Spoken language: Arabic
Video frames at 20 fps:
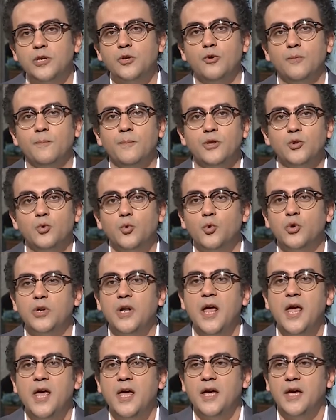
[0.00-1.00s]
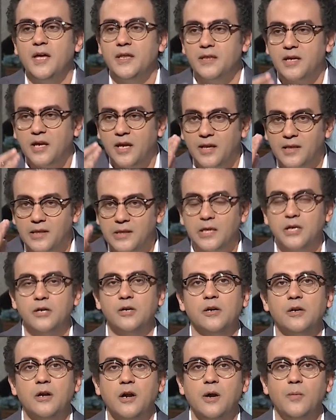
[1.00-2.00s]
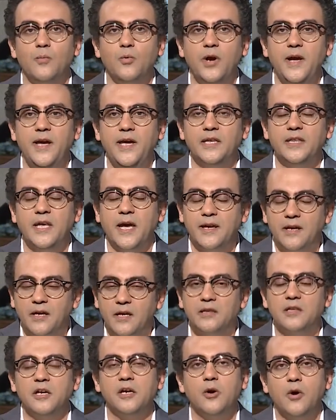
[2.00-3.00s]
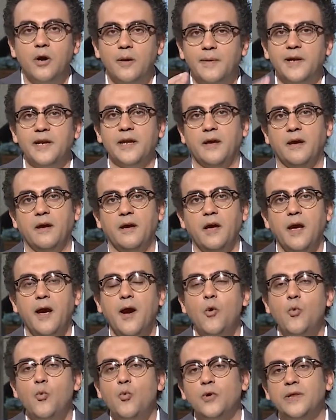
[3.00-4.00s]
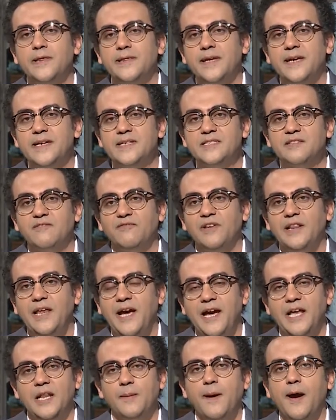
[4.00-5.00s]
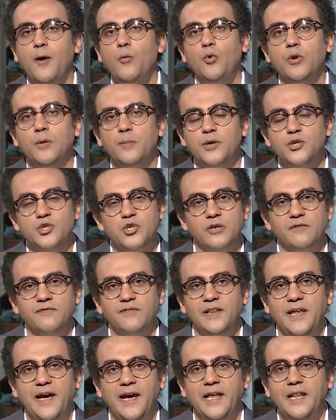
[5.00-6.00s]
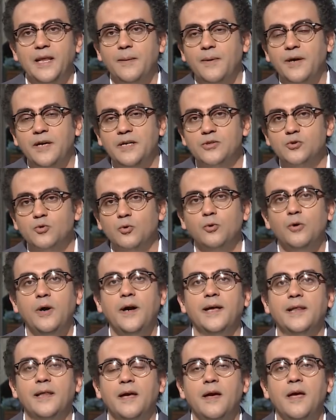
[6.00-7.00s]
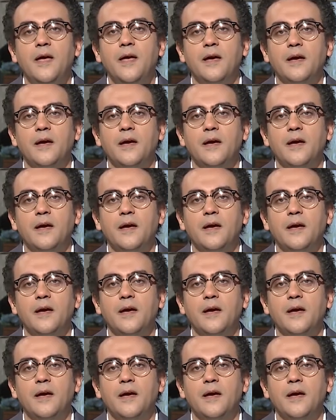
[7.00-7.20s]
يوم بنقول ان انجلترا رقم واحد انجلترا وامريكا اول ناس في العالم اول بشر في العالم هيحصلوا على